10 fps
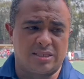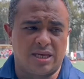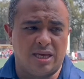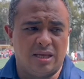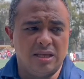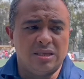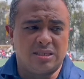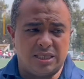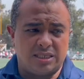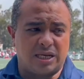es que
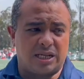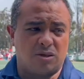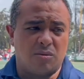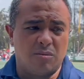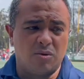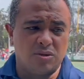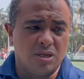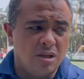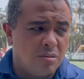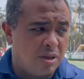sí, sí retomamos,
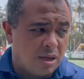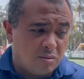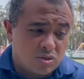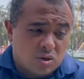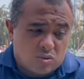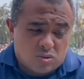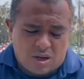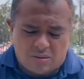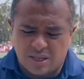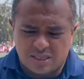me da mucho gusto,
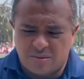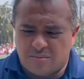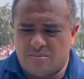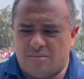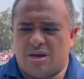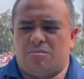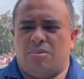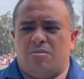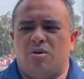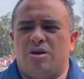la verdad es que
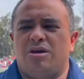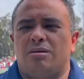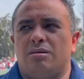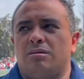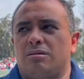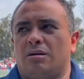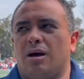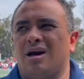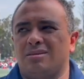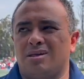me, voy
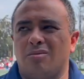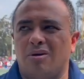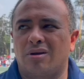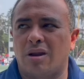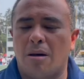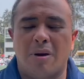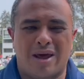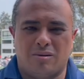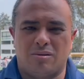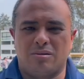a sabor
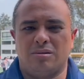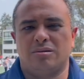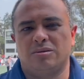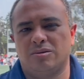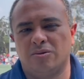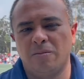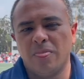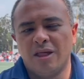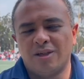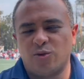amargo, ¿no?
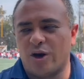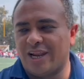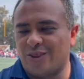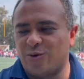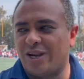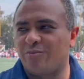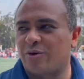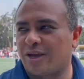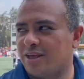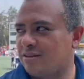Duele, duele
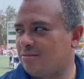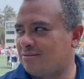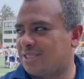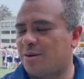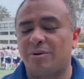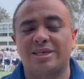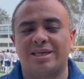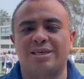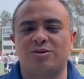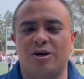porque siempre les
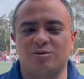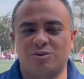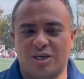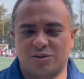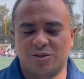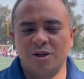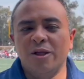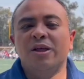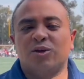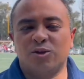he dicho a los muchachos,
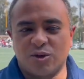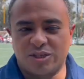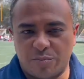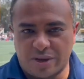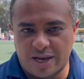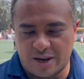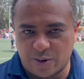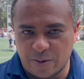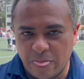yo no soy chapinguero,